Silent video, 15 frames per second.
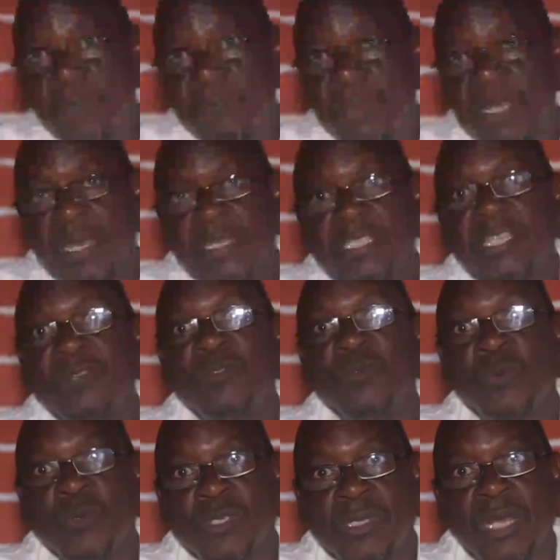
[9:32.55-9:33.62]
Mais qu'est-ce que nous
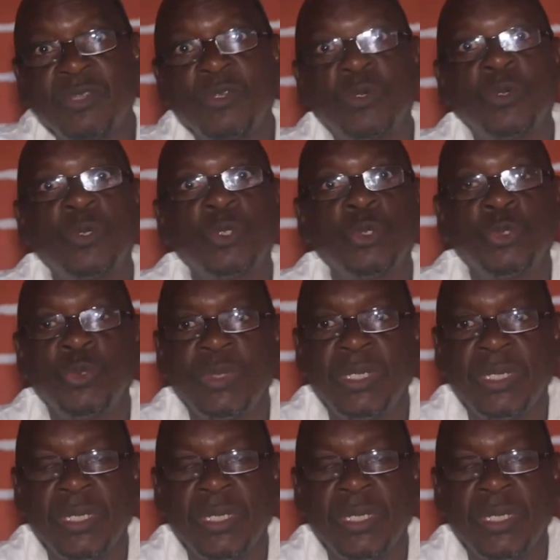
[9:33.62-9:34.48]
constatons aujourd'hui